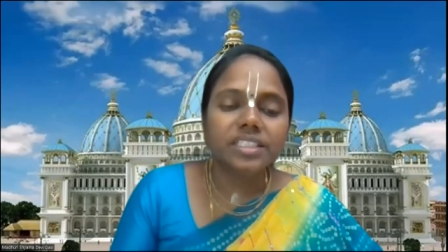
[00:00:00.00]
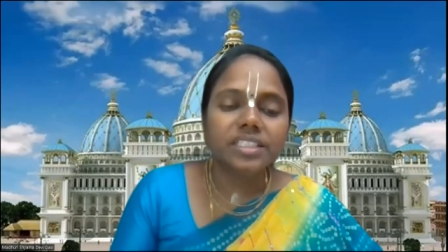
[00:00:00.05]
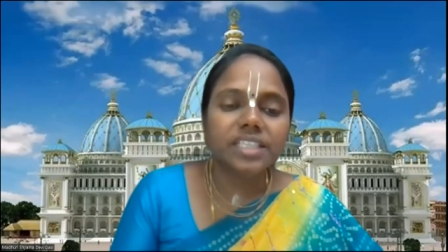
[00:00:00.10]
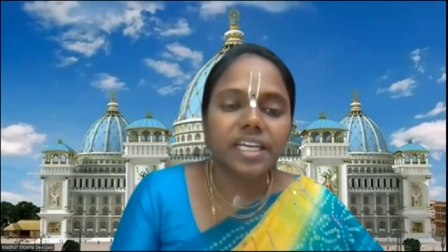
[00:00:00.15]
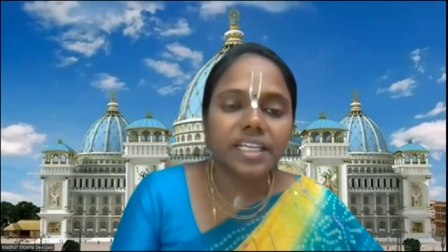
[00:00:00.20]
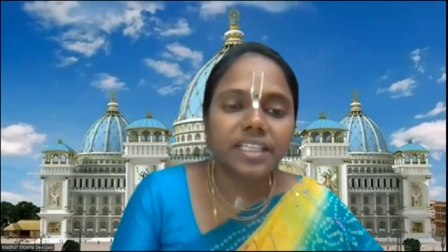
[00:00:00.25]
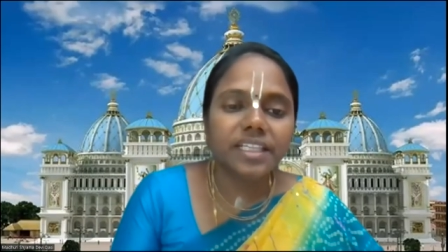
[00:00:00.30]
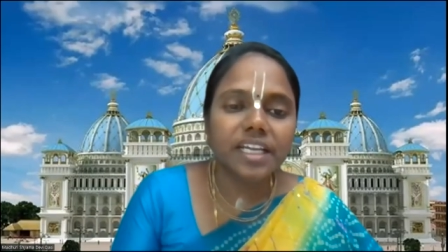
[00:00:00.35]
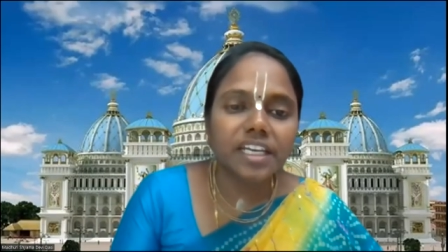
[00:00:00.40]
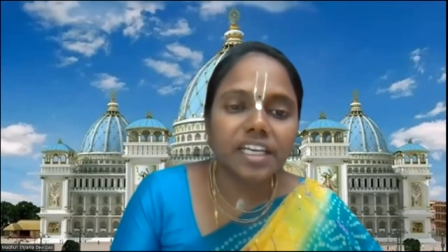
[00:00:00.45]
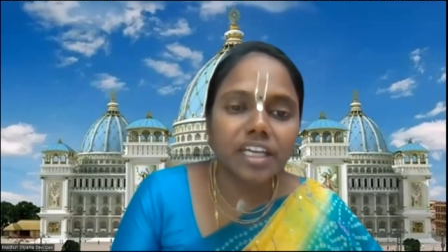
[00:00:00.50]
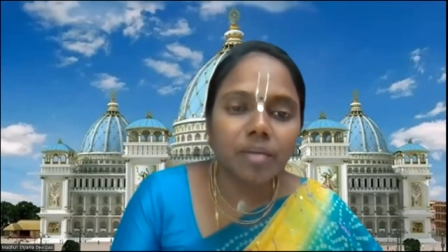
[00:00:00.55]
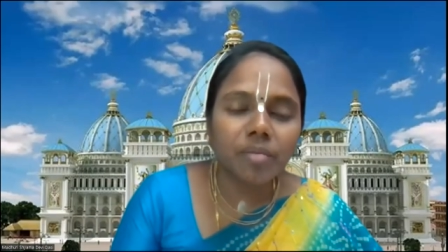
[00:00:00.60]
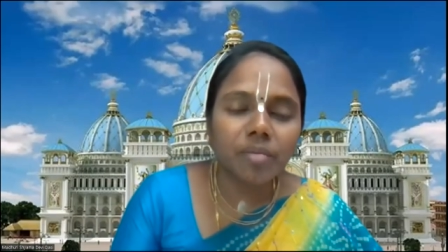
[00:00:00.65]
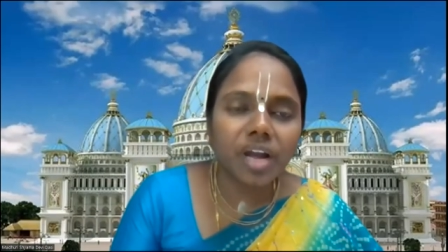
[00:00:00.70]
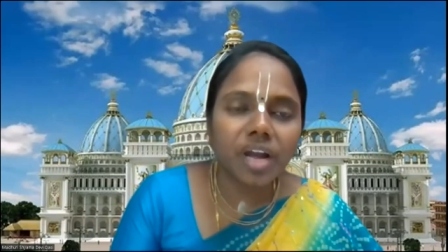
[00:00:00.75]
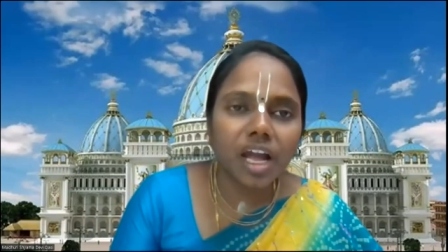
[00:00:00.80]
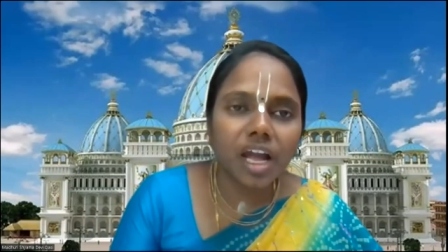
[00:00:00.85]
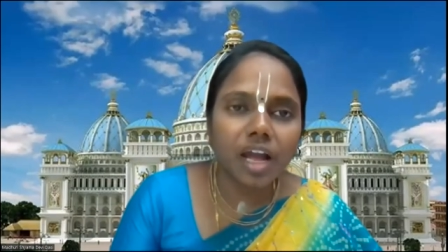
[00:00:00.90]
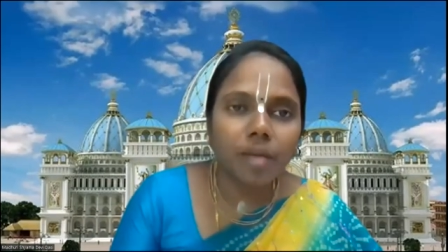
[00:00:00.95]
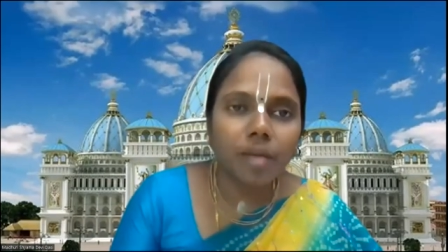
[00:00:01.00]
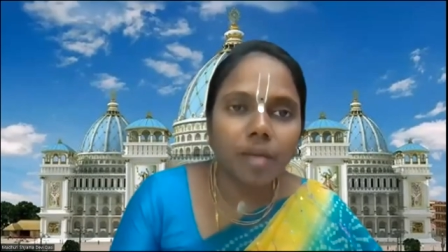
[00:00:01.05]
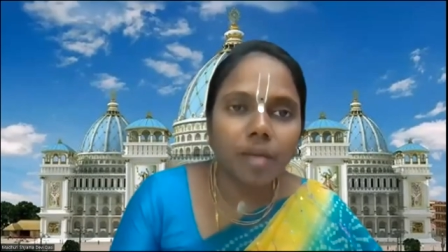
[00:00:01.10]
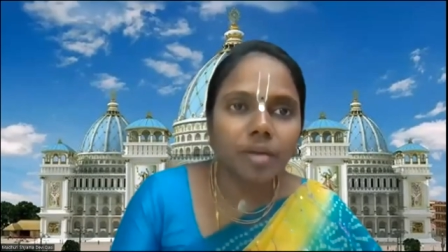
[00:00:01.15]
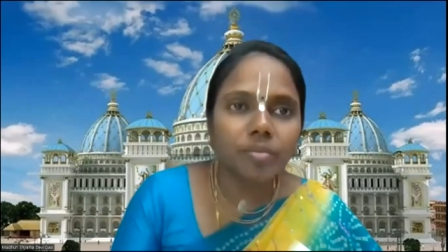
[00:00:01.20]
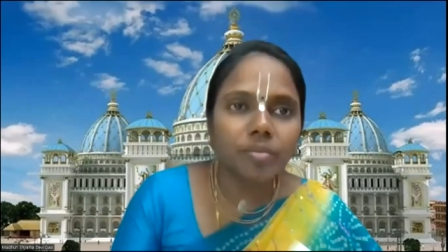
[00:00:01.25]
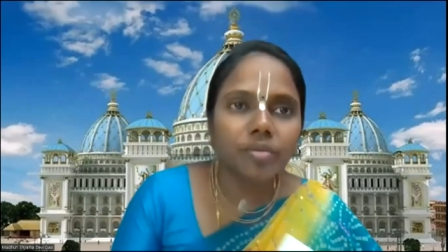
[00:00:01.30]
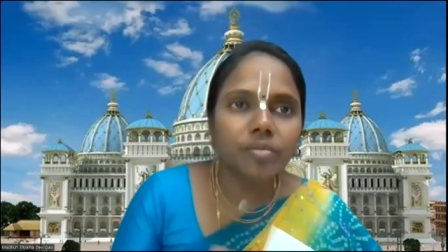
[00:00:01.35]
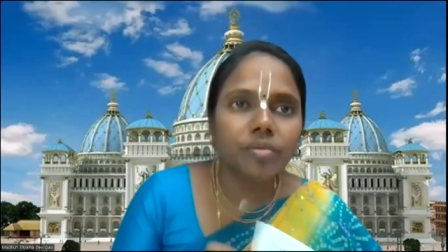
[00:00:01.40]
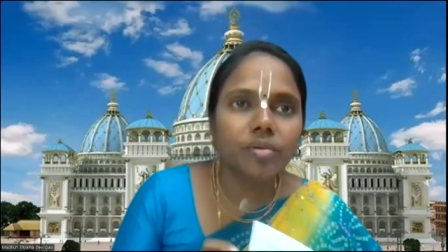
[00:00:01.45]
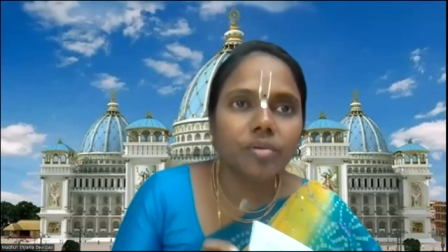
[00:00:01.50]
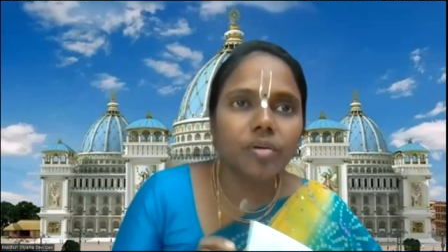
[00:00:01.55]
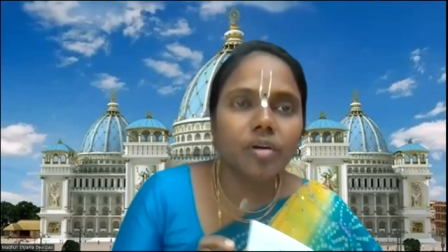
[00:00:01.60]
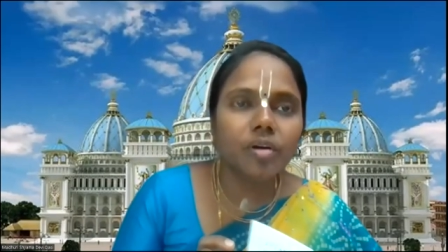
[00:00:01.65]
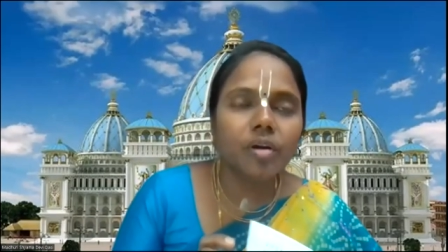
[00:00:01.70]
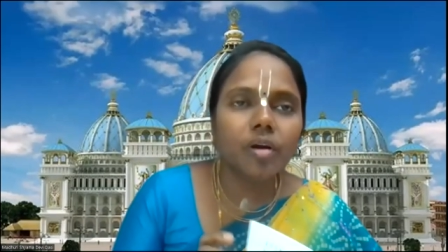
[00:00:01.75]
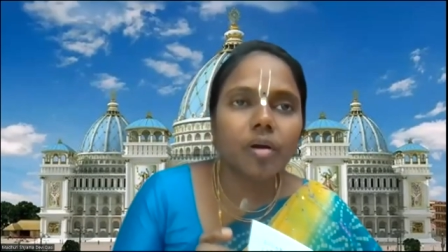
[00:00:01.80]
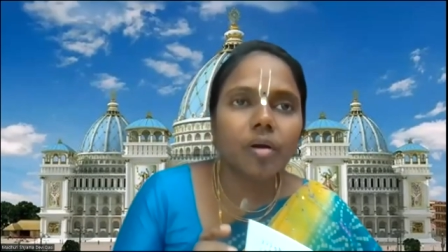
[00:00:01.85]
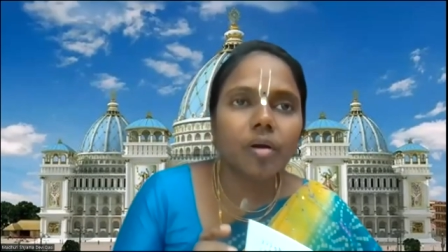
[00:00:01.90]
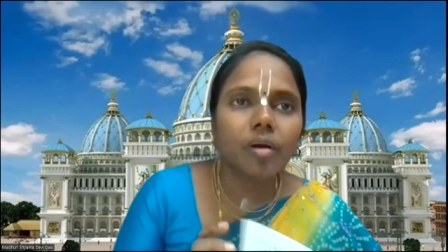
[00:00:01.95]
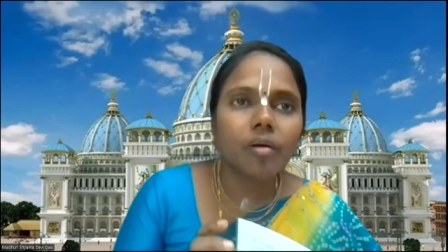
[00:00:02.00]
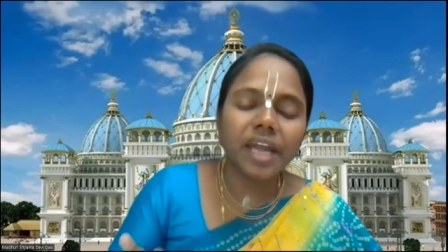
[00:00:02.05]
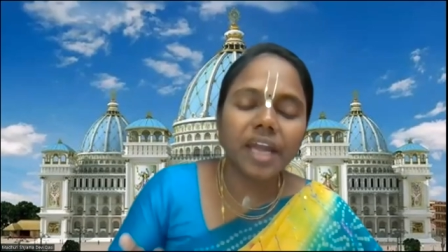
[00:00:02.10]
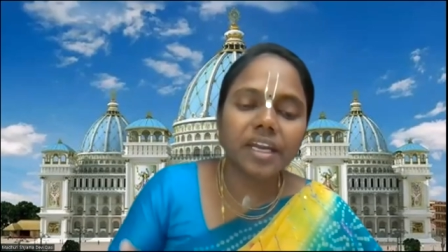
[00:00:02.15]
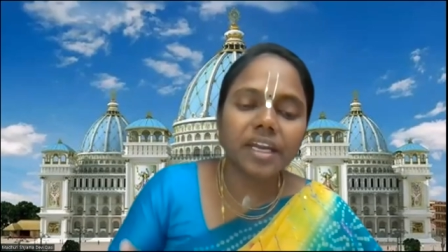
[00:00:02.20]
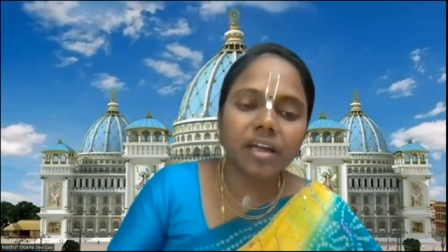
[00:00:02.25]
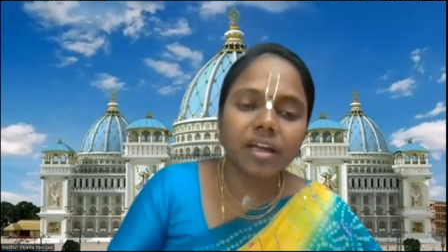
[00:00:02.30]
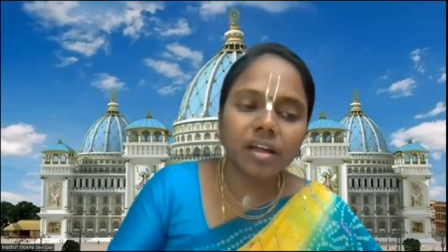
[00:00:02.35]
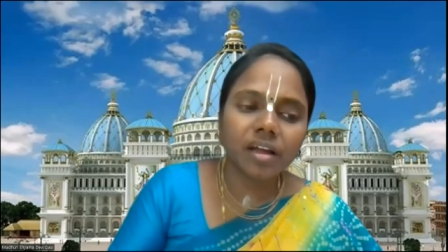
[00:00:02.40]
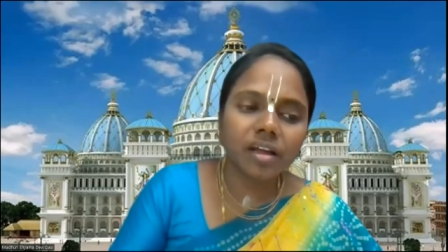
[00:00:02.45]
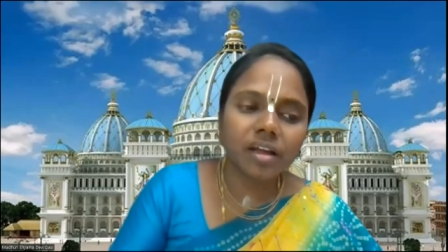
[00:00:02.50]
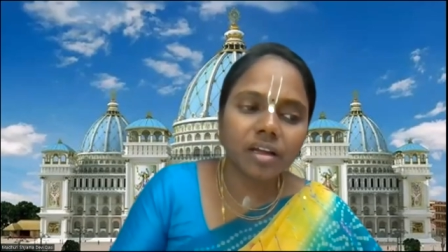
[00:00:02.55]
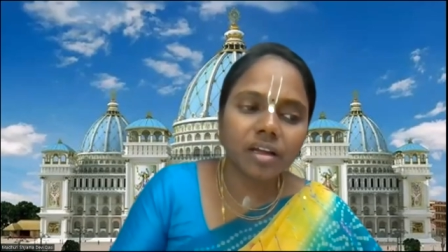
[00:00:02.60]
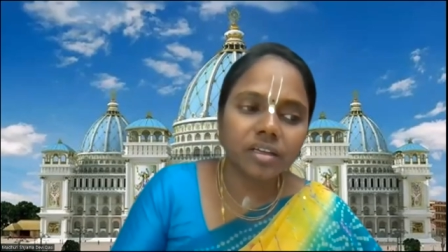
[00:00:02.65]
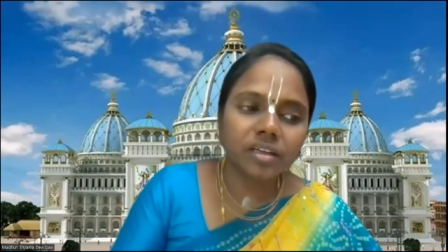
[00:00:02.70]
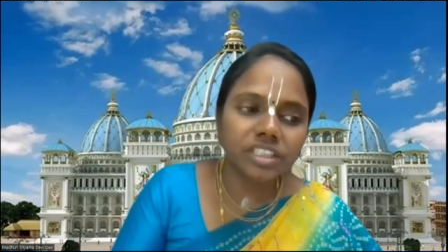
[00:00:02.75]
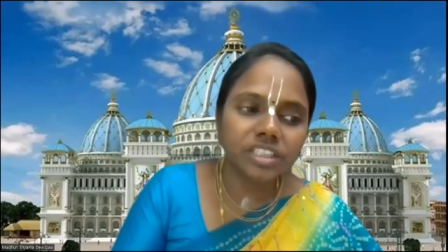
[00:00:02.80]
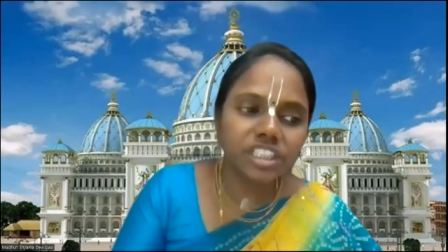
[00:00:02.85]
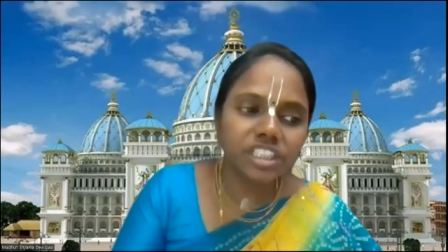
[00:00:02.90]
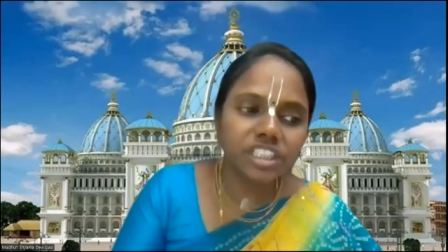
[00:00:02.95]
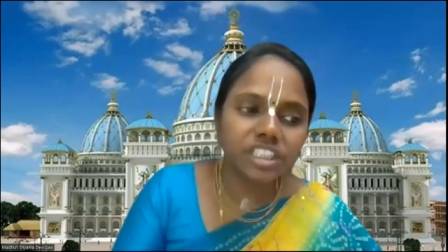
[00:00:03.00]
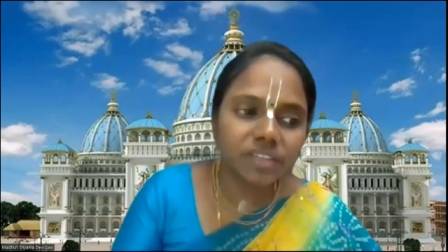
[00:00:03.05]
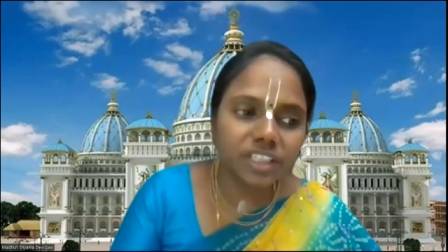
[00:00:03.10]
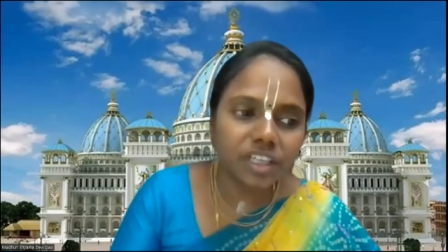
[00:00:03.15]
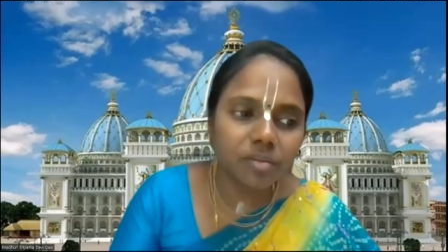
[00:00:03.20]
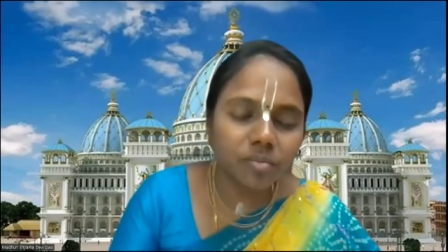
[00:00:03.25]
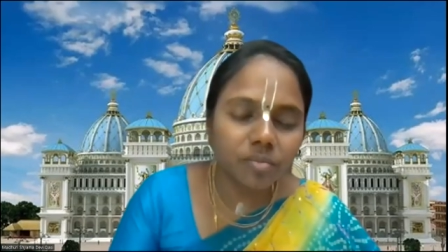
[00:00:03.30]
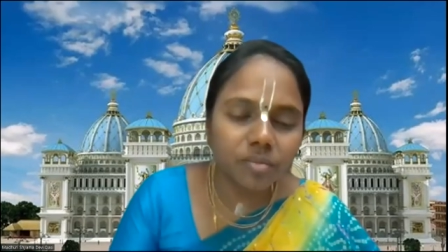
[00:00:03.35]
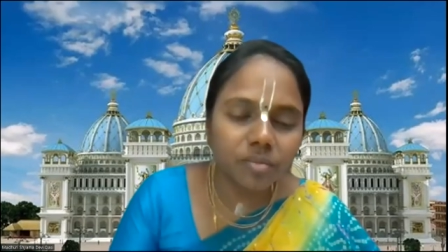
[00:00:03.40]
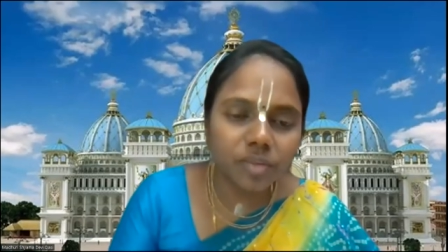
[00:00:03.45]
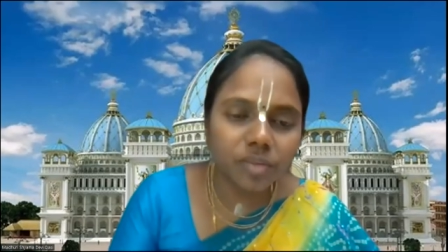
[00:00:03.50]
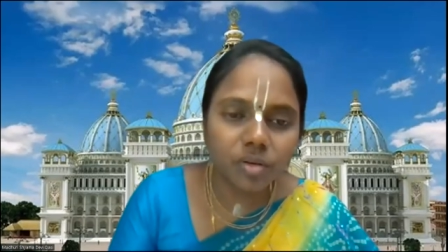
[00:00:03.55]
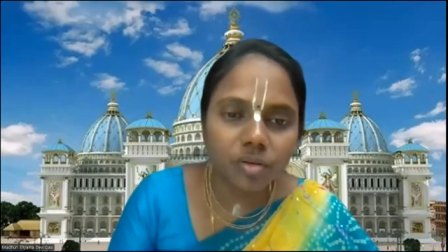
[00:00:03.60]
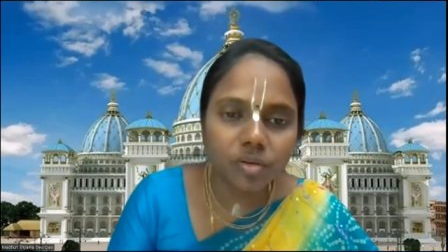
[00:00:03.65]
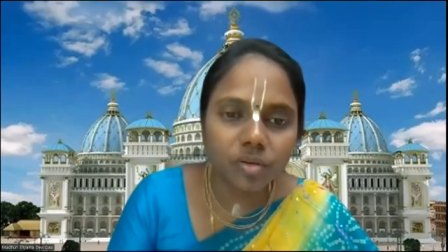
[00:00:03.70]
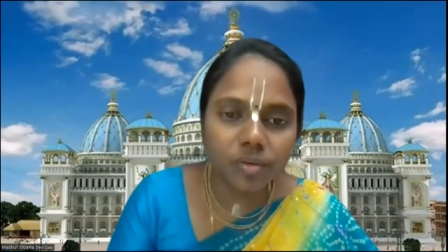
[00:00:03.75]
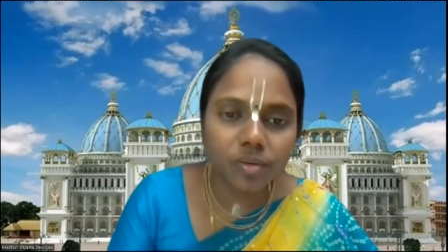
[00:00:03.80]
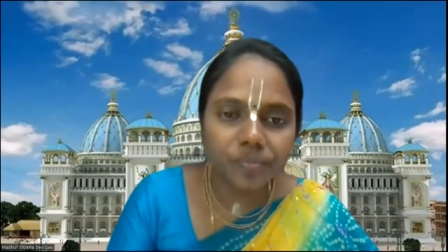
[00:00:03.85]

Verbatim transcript: చైతన్య మహాప్రభువు ఆయన జీవితంలో